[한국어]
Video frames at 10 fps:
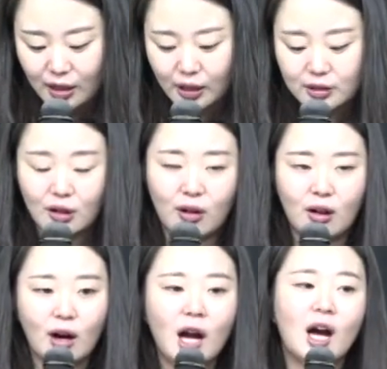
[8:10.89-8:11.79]

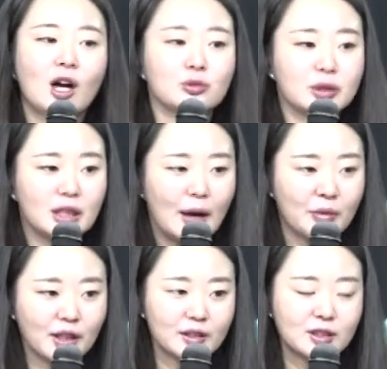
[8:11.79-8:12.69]
그래서 우리
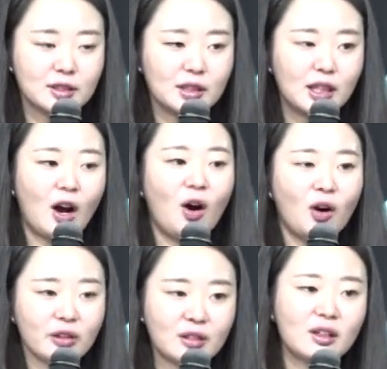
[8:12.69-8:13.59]
랩런트들이
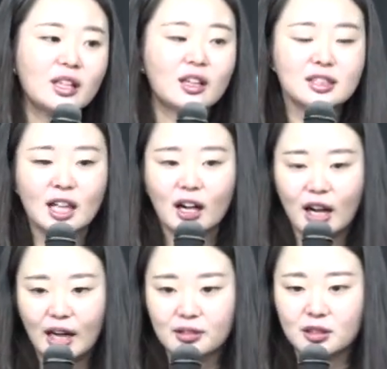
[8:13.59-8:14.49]
어떤 현장을
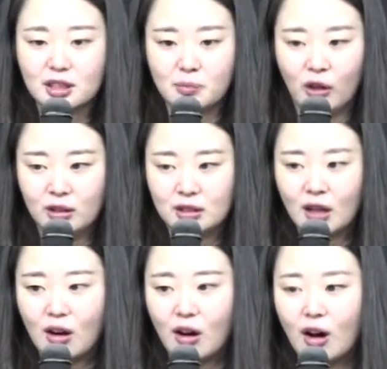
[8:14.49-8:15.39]
가든지
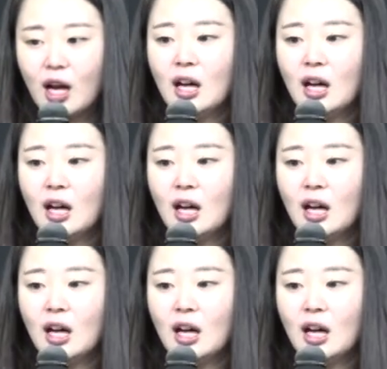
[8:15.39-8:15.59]
먼저